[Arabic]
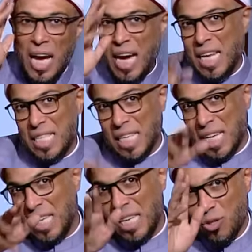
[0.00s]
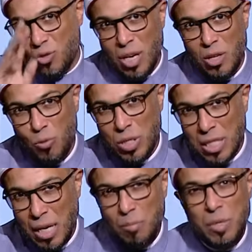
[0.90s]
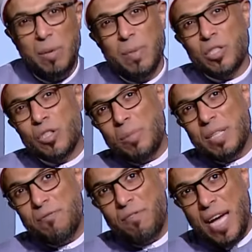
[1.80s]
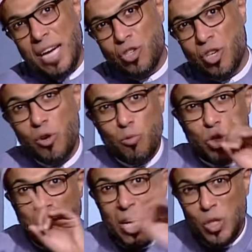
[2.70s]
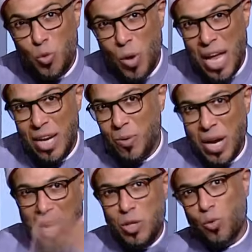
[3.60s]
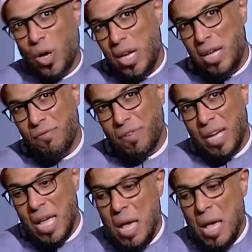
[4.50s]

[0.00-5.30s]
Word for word: على ساكنها الصلاة والسلام ليه مصر ما تنفعكش لأنه مش عايزه والي ولا عايزه خليفة